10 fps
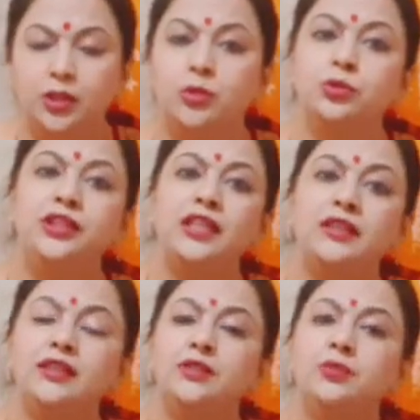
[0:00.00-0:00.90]
उस
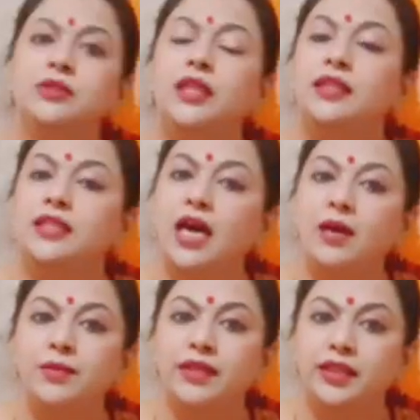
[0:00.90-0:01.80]
यात्रा से उतना
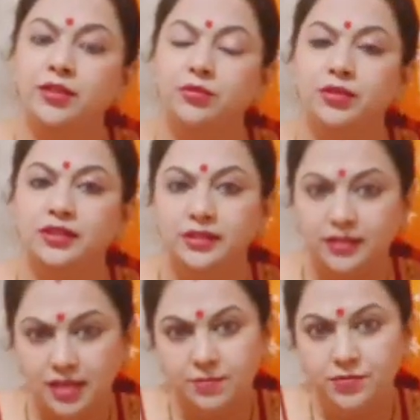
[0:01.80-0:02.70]
लाभ नहीं होगा
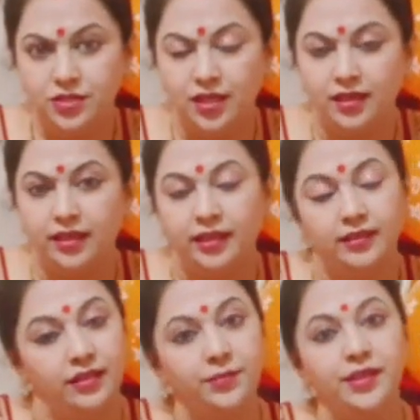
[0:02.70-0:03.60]
जितना आप चाह रहे हैं
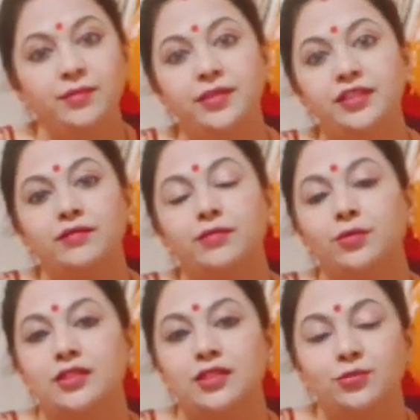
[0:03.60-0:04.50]
धर्म कर्म की तरफ
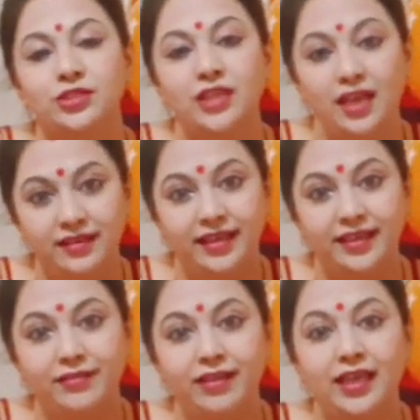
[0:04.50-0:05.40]
थोड़ा सा रुझान
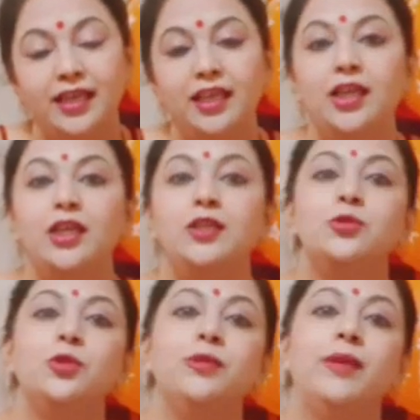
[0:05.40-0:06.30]
रहने वाला है
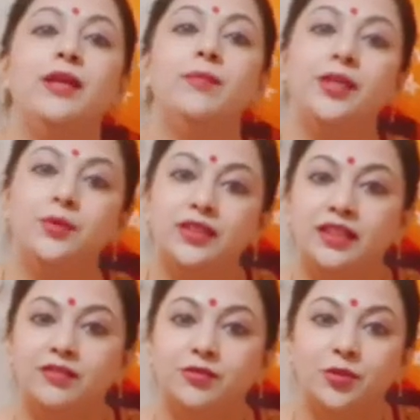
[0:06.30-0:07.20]
छोटे बहन भाइयों की
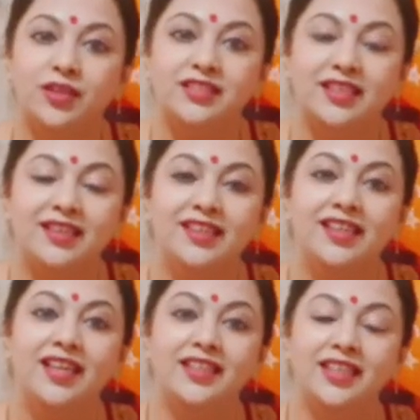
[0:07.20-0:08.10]
तरफ थोड़ा सा
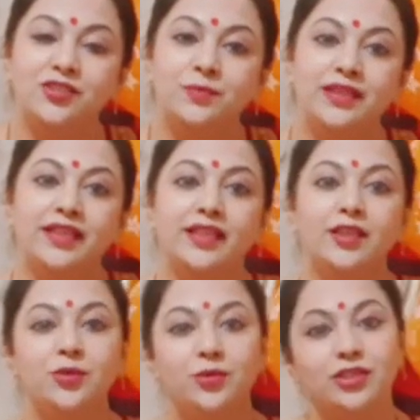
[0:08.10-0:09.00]
अटैचमेंट रहेगा
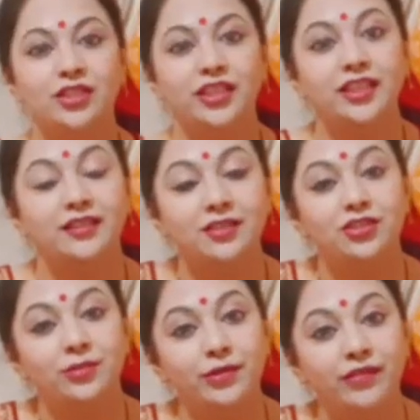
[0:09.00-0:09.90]
क्योंकि शनि की
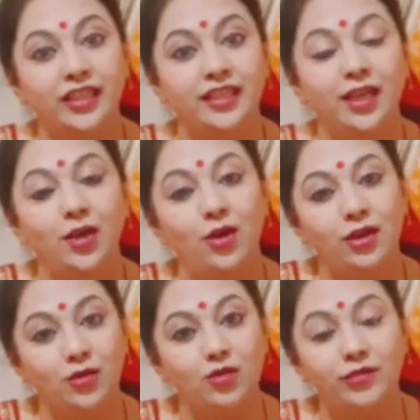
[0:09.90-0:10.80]
दृष्टि भी वहीं है और
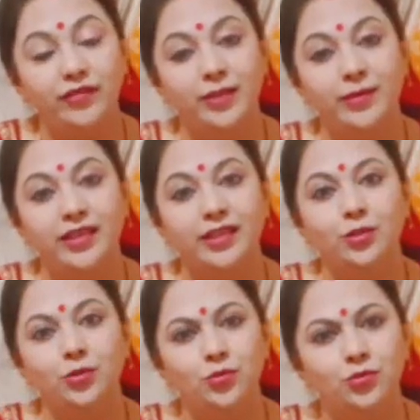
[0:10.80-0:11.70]
राहु भी वहीं बैठा है
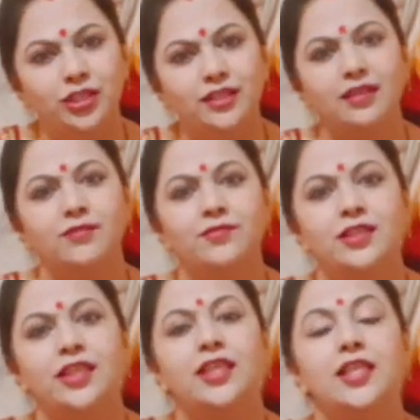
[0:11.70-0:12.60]
तो उनकी तरफ
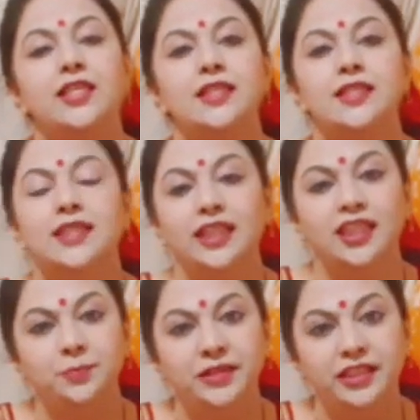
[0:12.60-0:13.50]
से ज़्यादा
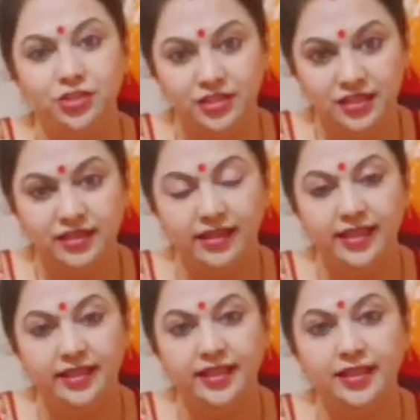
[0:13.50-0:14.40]
एक्सपेक्टेशंस
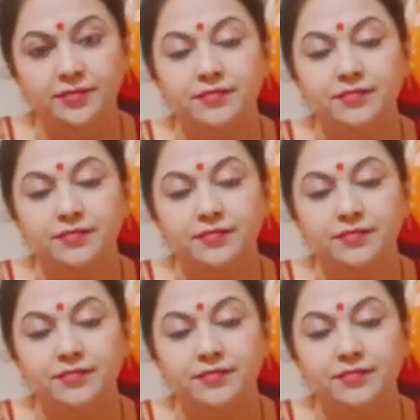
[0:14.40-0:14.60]
रहेंगी